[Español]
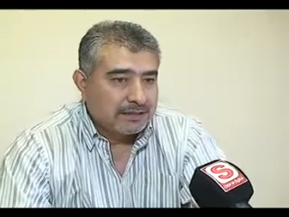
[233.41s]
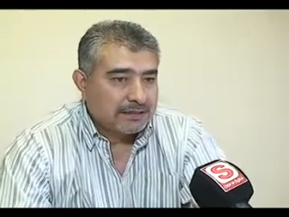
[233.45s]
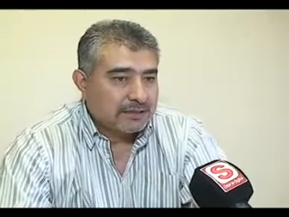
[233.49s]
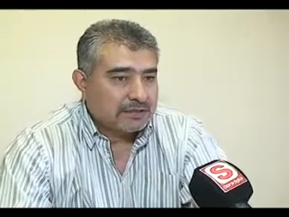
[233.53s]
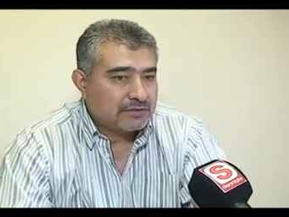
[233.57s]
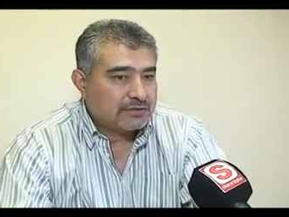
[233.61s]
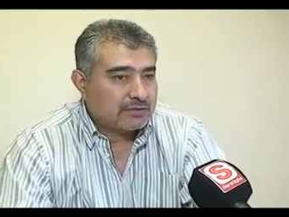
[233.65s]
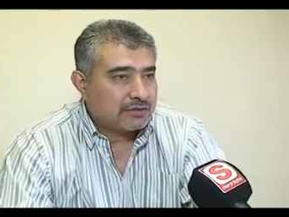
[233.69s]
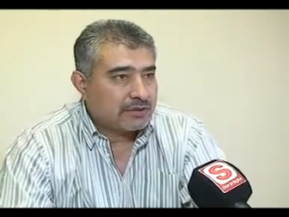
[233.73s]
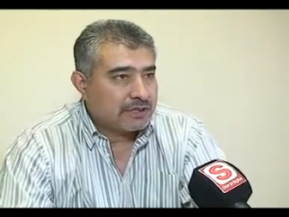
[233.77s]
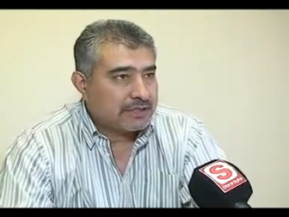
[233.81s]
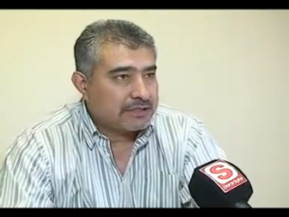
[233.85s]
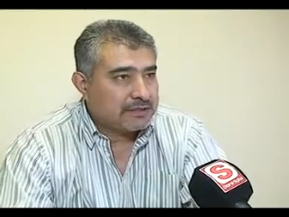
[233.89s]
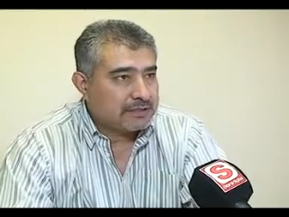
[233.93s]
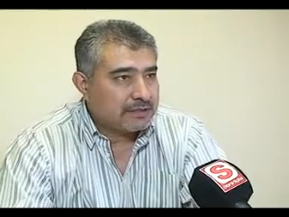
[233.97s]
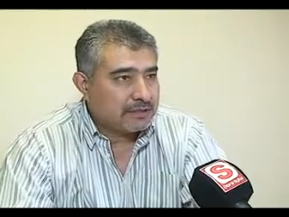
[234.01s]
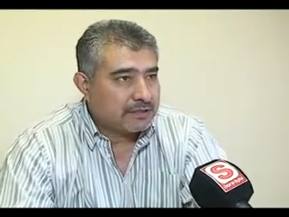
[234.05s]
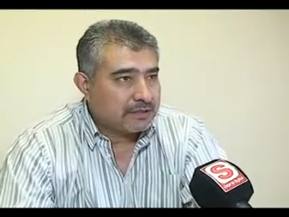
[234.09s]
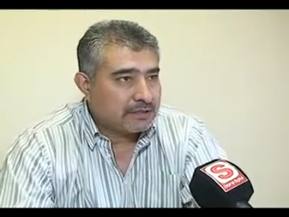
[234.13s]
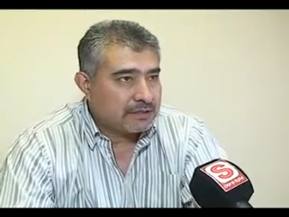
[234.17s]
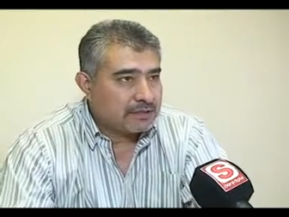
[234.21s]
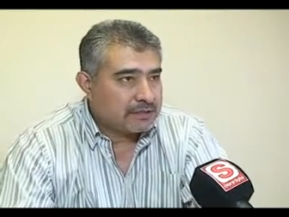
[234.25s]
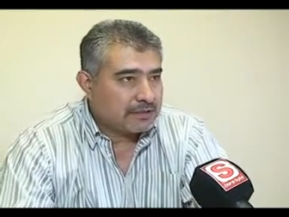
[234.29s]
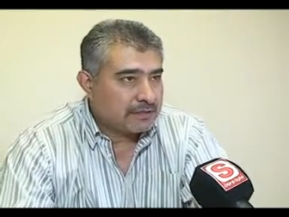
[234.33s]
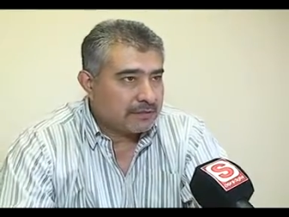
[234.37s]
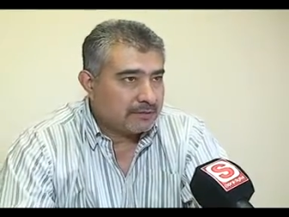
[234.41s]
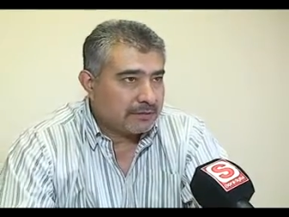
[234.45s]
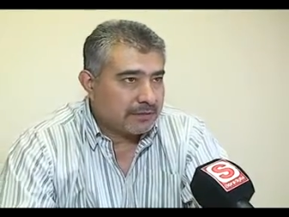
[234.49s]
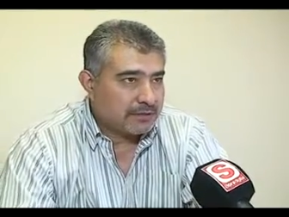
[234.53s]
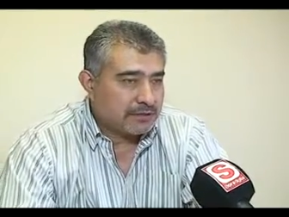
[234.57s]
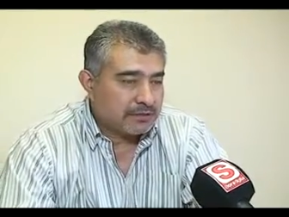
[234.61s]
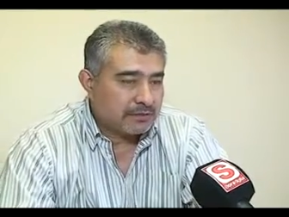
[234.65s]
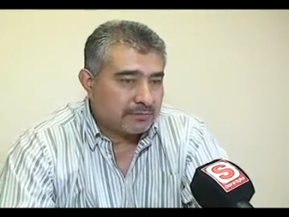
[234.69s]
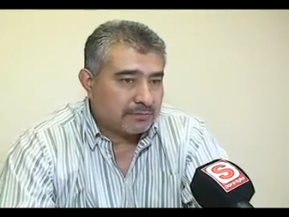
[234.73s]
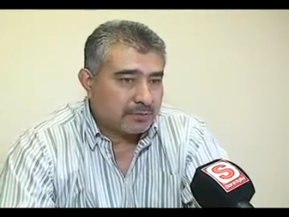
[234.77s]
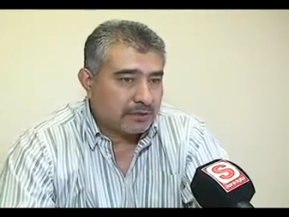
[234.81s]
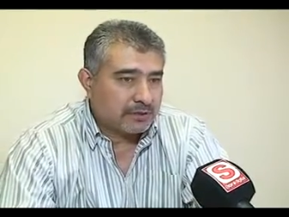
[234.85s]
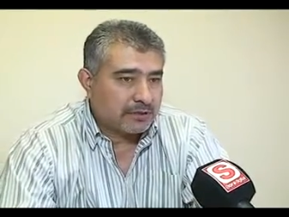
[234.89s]
eso resiente el
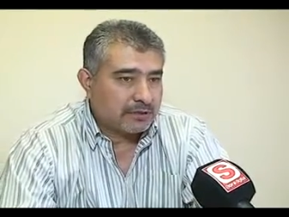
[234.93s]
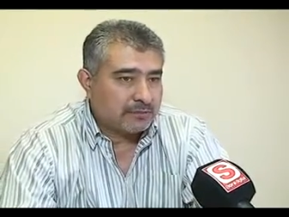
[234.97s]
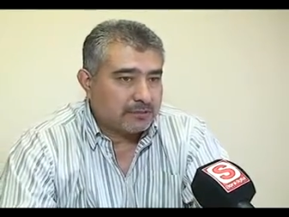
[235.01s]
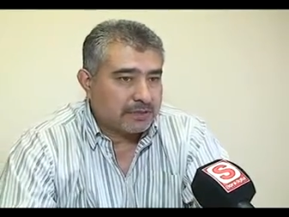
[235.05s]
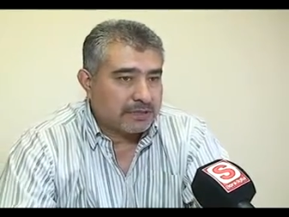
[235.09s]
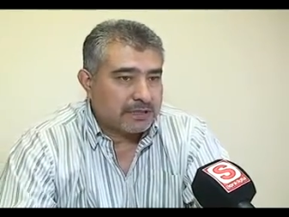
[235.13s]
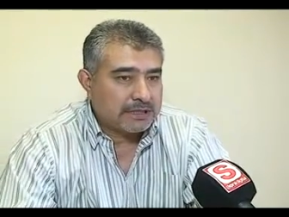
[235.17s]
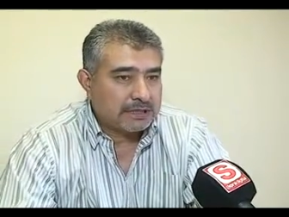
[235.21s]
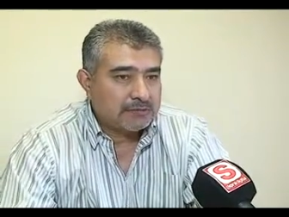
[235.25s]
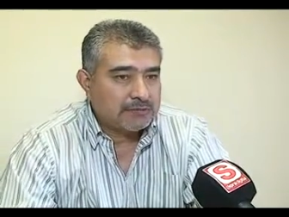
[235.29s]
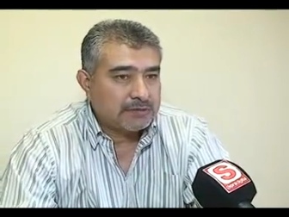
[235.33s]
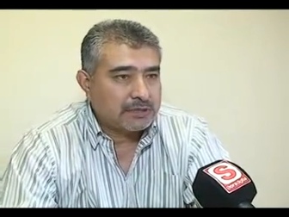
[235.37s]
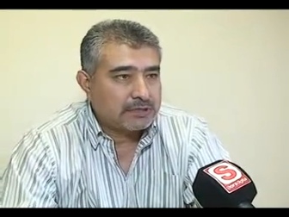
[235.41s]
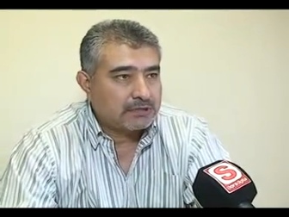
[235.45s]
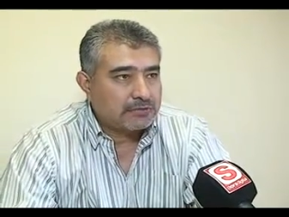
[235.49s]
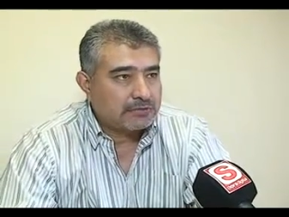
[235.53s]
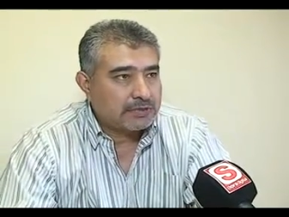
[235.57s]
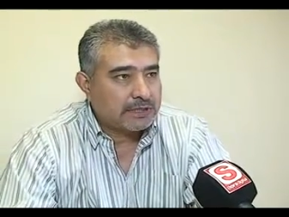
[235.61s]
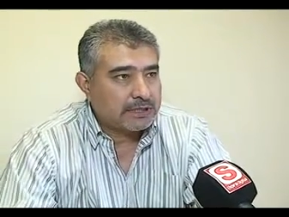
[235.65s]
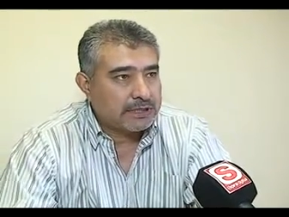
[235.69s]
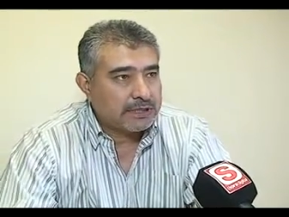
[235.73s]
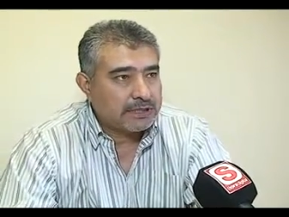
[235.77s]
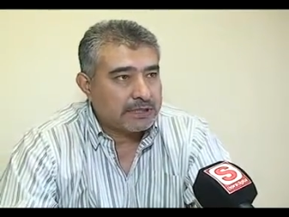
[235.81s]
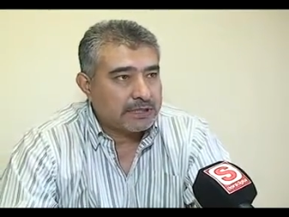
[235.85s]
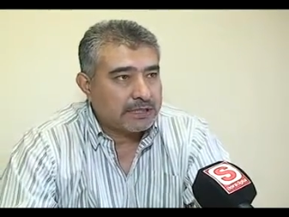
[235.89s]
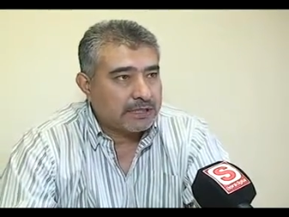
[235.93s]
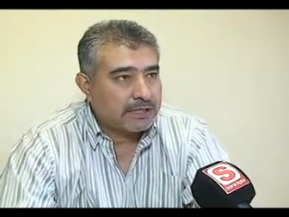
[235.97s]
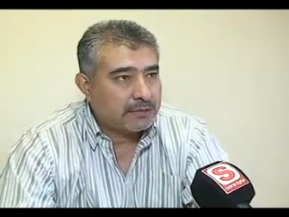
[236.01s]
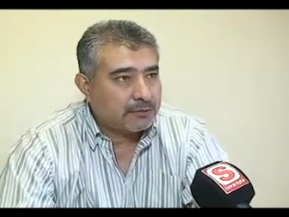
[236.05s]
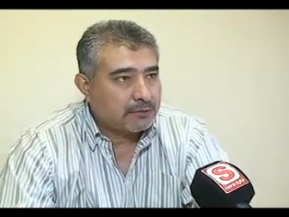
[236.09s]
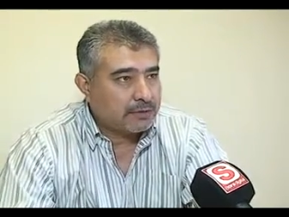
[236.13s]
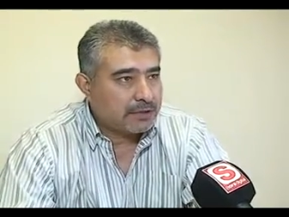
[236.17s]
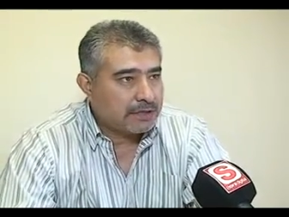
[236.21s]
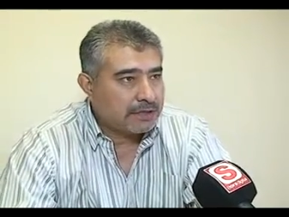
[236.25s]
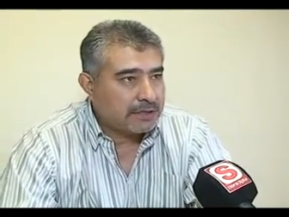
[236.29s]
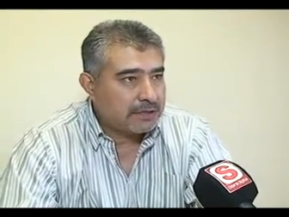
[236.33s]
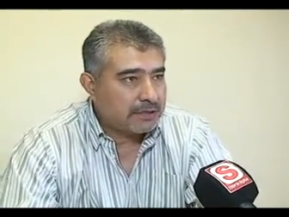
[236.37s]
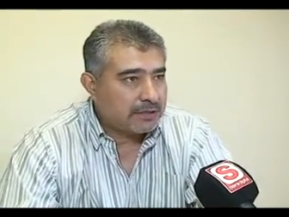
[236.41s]
servicio, pero además hay una sobrecarga
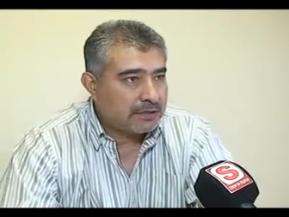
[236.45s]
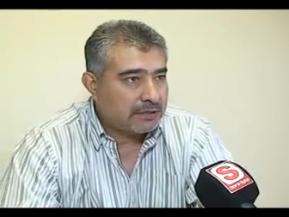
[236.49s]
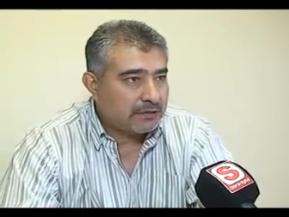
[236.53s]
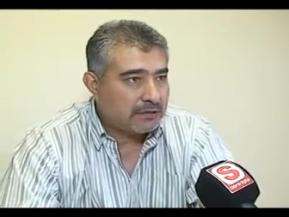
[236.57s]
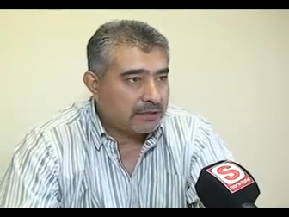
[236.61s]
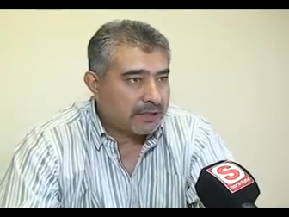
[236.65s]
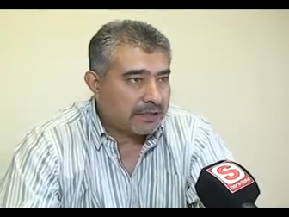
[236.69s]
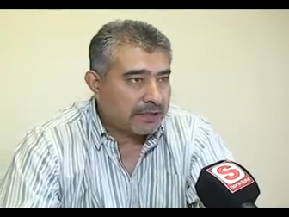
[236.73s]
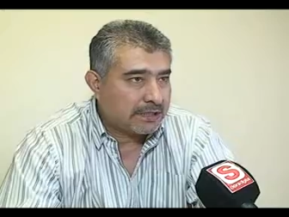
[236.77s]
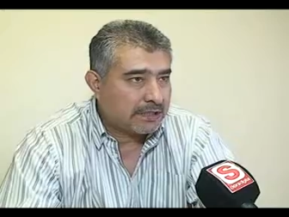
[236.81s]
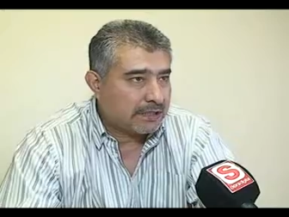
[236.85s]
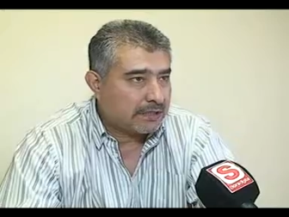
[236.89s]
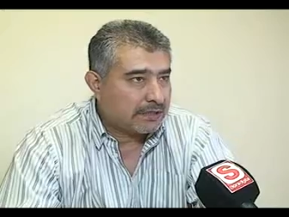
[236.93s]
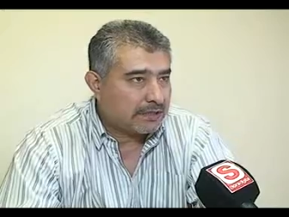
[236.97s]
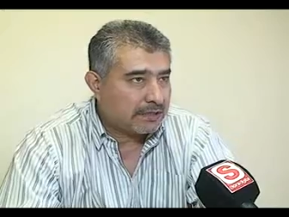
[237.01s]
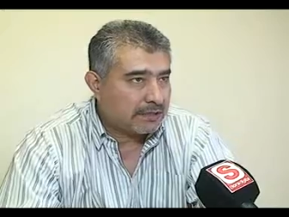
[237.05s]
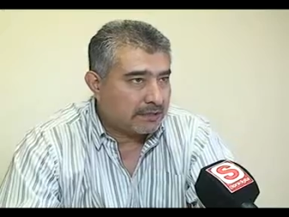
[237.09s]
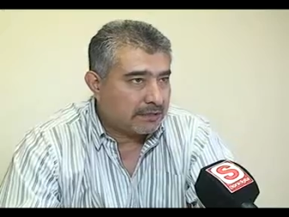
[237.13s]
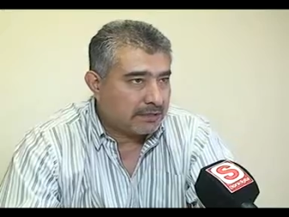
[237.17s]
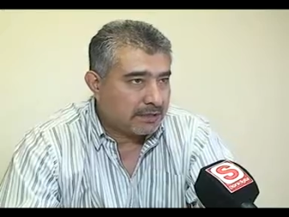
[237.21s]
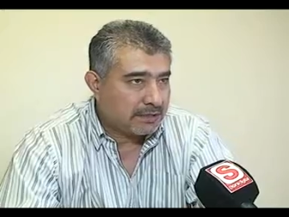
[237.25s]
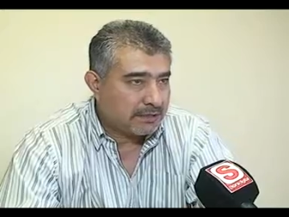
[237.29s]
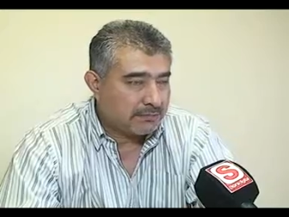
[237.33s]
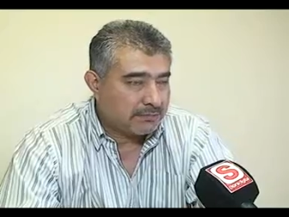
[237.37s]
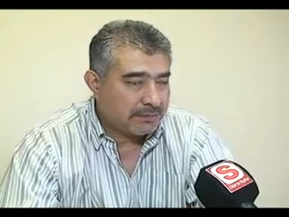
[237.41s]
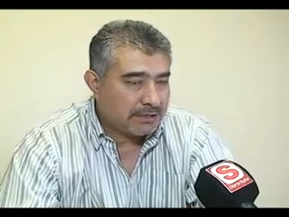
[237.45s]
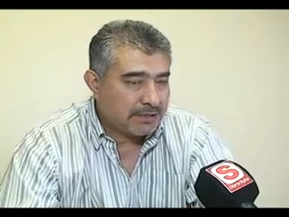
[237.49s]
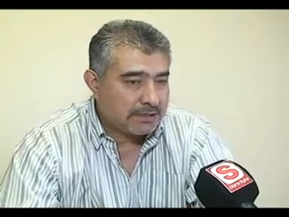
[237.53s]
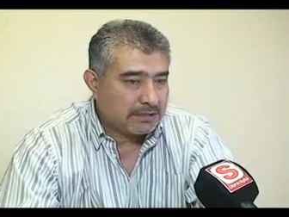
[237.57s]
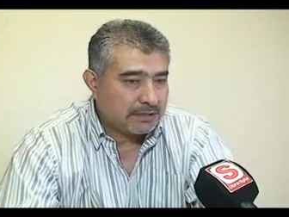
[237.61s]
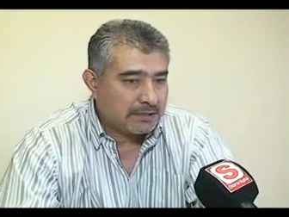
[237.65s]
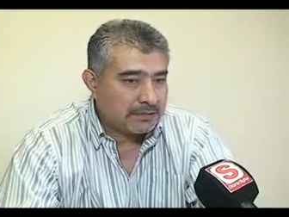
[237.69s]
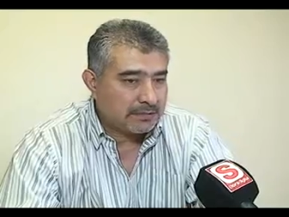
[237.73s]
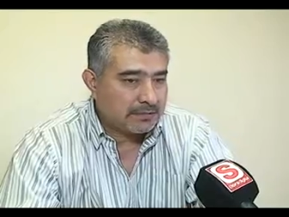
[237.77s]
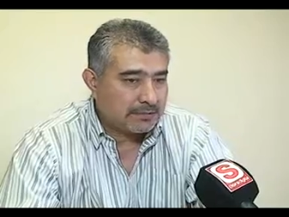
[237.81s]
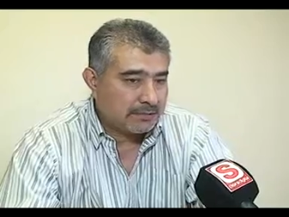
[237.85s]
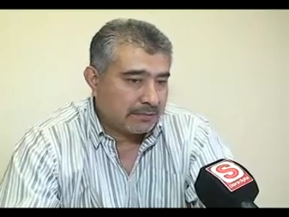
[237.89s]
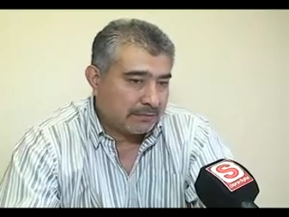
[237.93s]
laboral y horaria de, parte